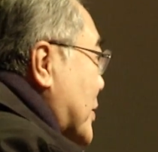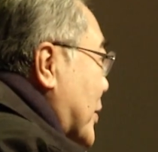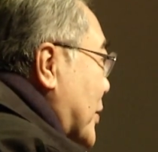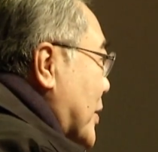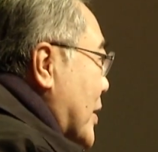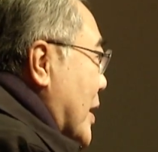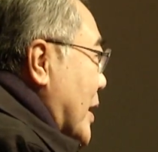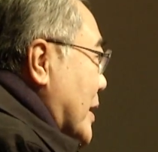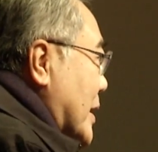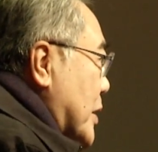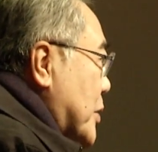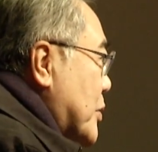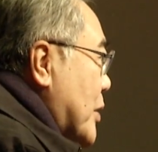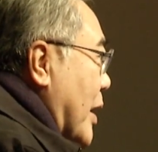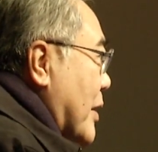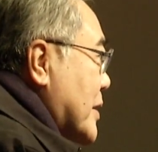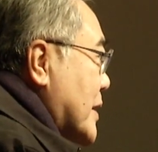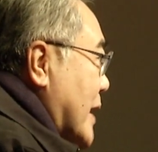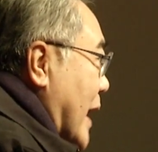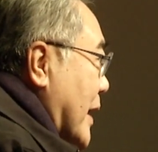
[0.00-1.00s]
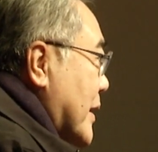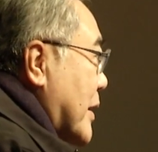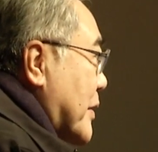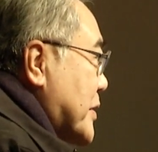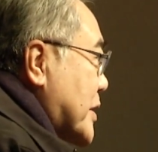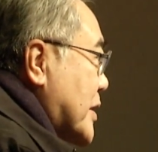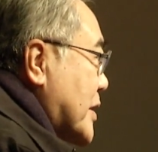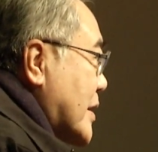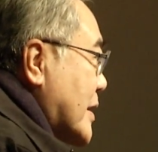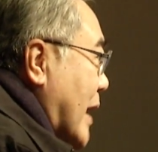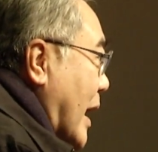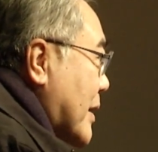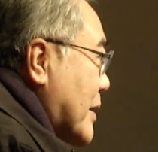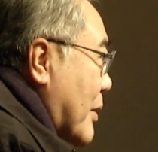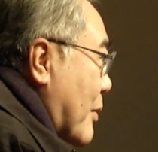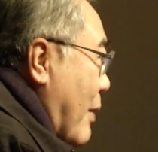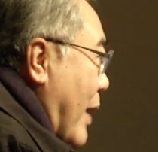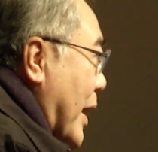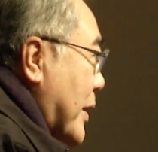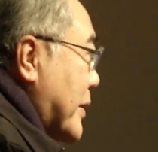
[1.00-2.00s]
候，你需要讲到适当的话